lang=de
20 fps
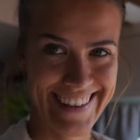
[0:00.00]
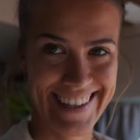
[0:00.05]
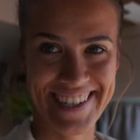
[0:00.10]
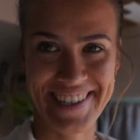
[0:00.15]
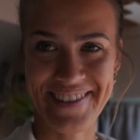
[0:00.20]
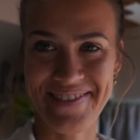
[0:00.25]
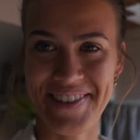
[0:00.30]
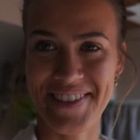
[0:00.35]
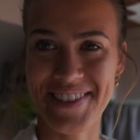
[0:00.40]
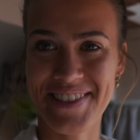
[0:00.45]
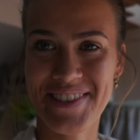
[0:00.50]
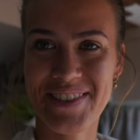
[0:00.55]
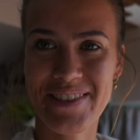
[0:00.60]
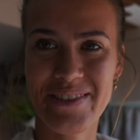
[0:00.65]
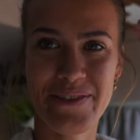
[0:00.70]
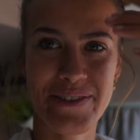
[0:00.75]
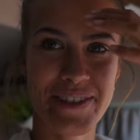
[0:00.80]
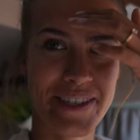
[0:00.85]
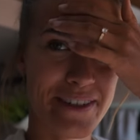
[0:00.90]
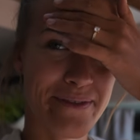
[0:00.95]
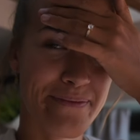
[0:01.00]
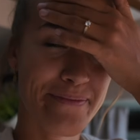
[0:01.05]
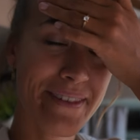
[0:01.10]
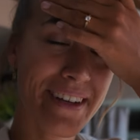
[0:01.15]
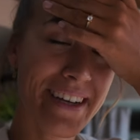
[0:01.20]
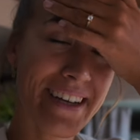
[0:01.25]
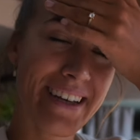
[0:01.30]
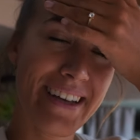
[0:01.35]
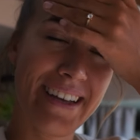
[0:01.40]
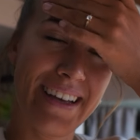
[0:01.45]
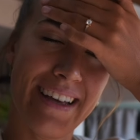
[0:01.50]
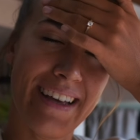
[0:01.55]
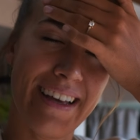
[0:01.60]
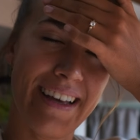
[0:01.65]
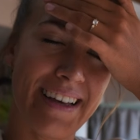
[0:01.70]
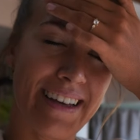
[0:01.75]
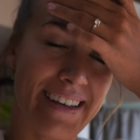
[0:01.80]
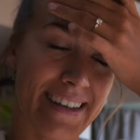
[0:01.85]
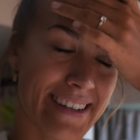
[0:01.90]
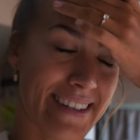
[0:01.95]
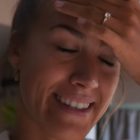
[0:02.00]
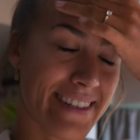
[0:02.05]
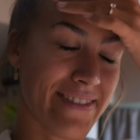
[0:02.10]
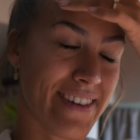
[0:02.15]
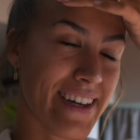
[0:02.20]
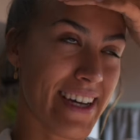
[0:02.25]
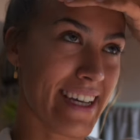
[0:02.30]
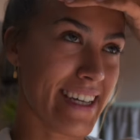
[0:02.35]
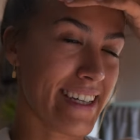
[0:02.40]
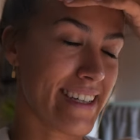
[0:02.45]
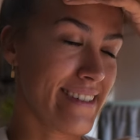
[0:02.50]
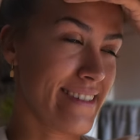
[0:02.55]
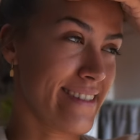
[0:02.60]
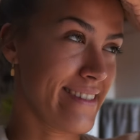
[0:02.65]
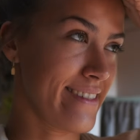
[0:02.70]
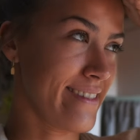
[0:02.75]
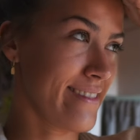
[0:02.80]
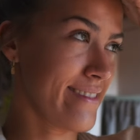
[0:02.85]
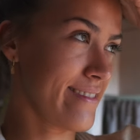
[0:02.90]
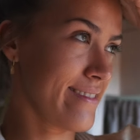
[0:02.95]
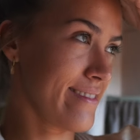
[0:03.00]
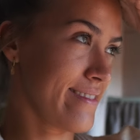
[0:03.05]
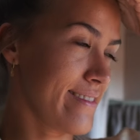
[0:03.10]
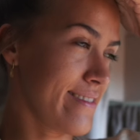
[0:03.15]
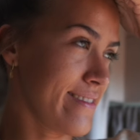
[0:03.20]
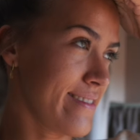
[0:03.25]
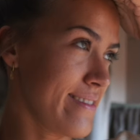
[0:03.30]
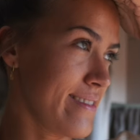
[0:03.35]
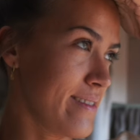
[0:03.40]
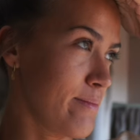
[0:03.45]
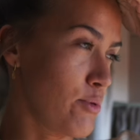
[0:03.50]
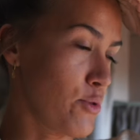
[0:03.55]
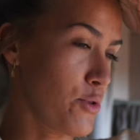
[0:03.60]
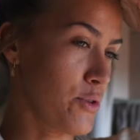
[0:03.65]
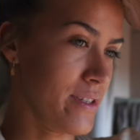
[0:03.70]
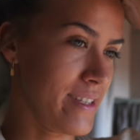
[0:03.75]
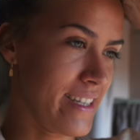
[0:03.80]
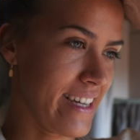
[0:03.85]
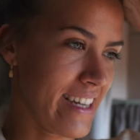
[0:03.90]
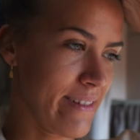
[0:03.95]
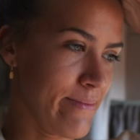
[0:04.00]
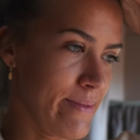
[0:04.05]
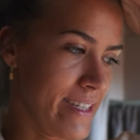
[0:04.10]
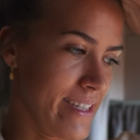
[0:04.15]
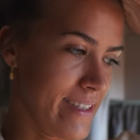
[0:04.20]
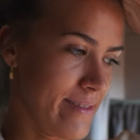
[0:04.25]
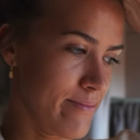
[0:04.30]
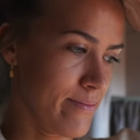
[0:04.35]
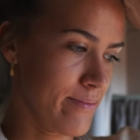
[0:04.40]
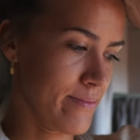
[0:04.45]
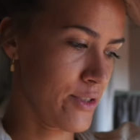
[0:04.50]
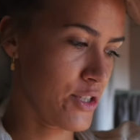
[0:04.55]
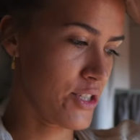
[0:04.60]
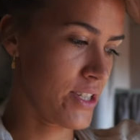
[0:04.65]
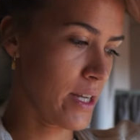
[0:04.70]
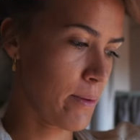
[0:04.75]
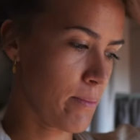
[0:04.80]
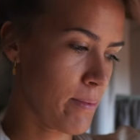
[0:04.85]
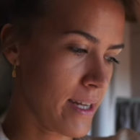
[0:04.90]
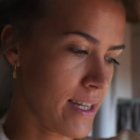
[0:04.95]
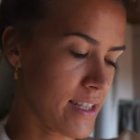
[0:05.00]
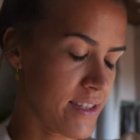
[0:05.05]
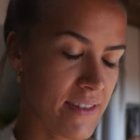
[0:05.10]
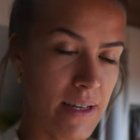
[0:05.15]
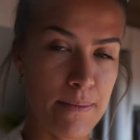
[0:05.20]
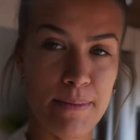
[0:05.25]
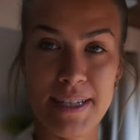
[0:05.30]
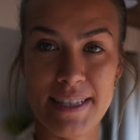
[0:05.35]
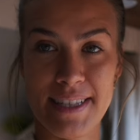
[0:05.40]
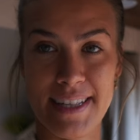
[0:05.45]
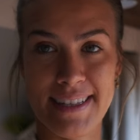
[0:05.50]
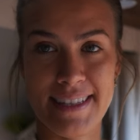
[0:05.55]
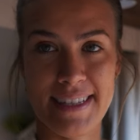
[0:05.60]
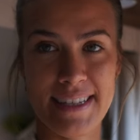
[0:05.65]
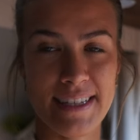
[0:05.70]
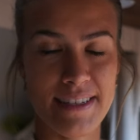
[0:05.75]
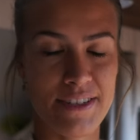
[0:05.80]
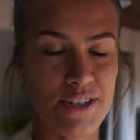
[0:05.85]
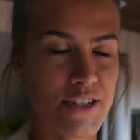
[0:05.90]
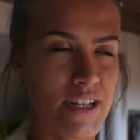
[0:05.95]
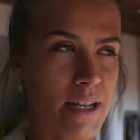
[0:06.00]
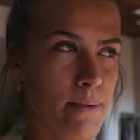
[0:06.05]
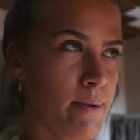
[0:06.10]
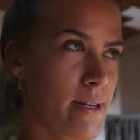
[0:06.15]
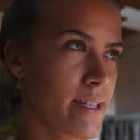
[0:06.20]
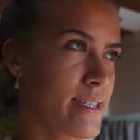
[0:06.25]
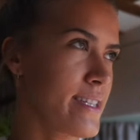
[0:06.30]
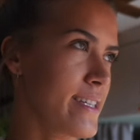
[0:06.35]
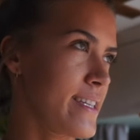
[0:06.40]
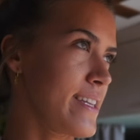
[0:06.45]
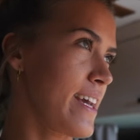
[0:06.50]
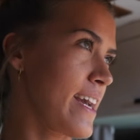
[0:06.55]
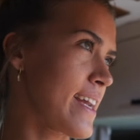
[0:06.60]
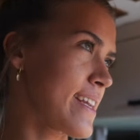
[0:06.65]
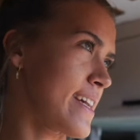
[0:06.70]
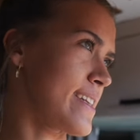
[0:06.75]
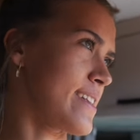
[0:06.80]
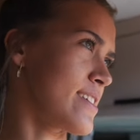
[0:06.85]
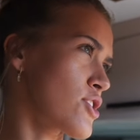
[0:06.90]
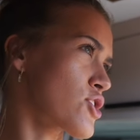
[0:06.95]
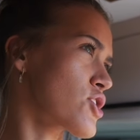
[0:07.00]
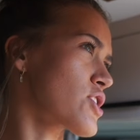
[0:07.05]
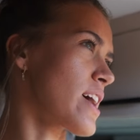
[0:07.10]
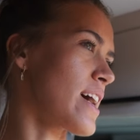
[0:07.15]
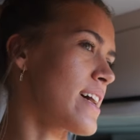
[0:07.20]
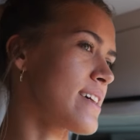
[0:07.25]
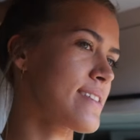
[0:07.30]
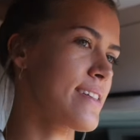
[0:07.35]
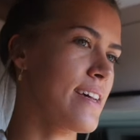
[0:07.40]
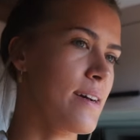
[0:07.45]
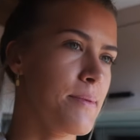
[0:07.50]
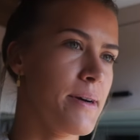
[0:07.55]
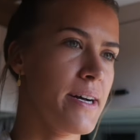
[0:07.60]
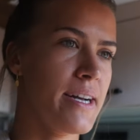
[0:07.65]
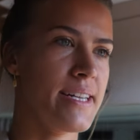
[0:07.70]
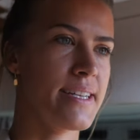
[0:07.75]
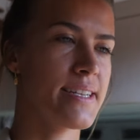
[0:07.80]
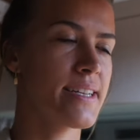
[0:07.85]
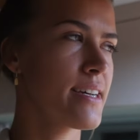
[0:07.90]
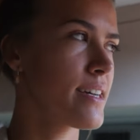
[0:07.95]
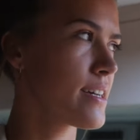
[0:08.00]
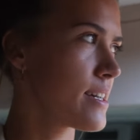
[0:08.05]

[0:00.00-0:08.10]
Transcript: irgendwas zu filmen. Ja, das war echt eine, eine blöde Sache mit diesem Stellplatz. Wir haben jetzt an sich einen Stellplatz hier direkt an der Straße, aber halt